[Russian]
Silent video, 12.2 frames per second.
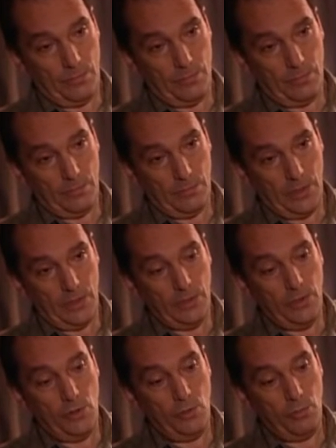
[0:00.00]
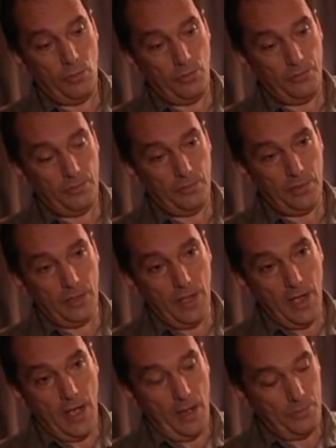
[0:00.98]
только для мало меня. Мало ли любовь была.
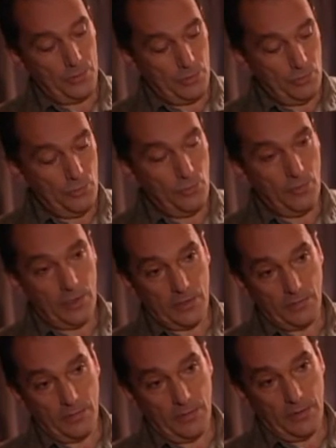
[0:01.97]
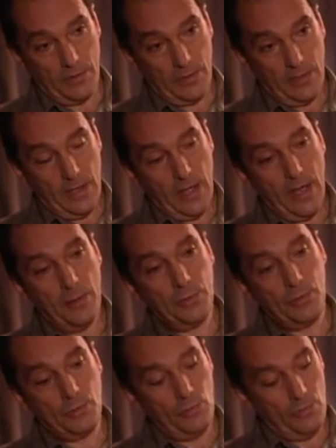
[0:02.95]
А почему у да вас... какая -то? А
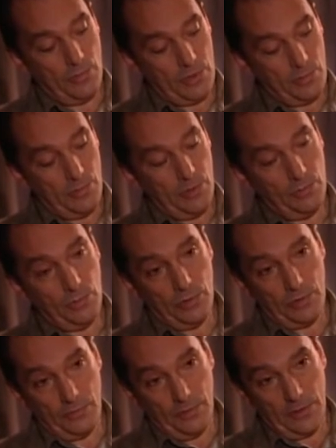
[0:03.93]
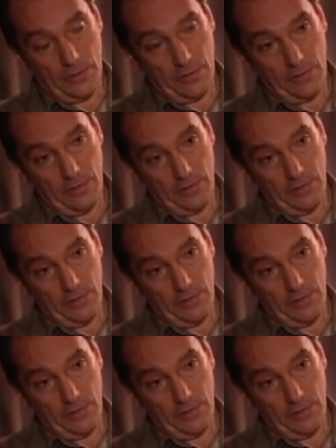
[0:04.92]
почему у вас было много связей